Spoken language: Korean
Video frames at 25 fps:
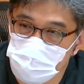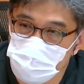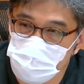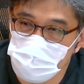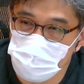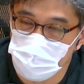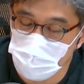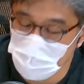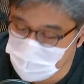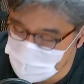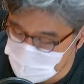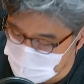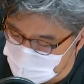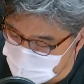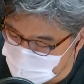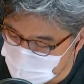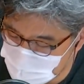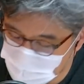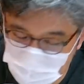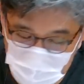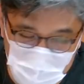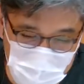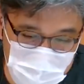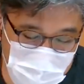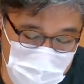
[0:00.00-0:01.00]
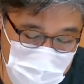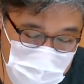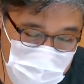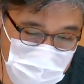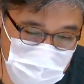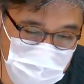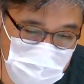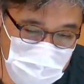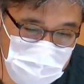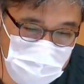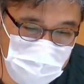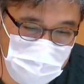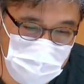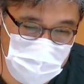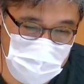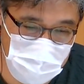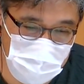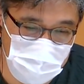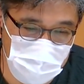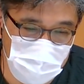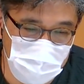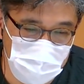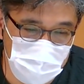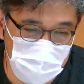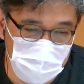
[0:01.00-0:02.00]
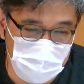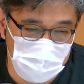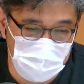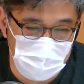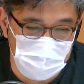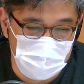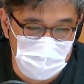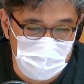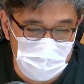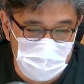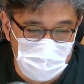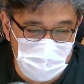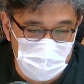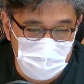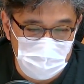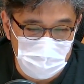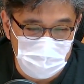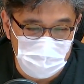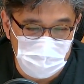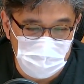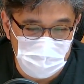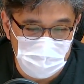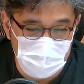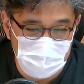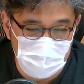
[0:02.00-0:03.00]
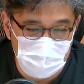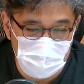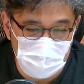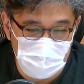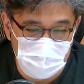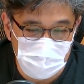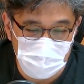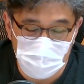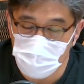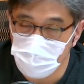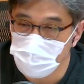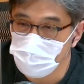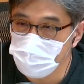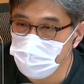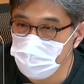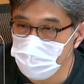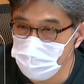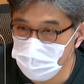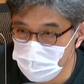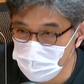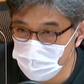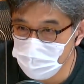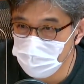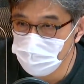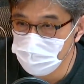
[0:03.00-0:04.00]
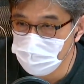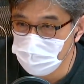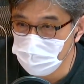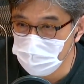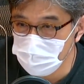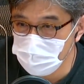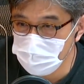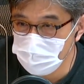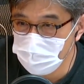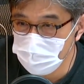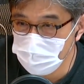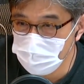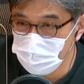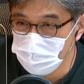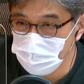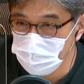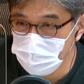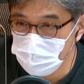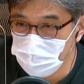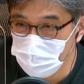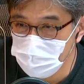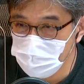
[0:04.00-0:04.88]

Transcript: 아, 방역의 최전선? 네. 아, 방역 대책 본부가 있지 않습니까?